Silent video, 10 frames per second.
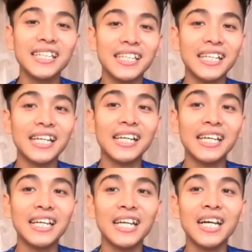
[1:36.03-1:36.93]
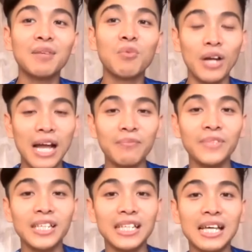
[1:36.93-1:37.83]
Thì cách đây à, một năm
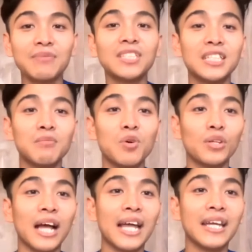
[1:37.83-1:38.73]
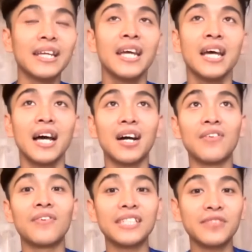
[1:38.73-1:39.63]
thì tham dự một cái
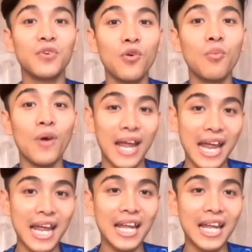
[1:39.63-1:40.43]
à, festival mùa hè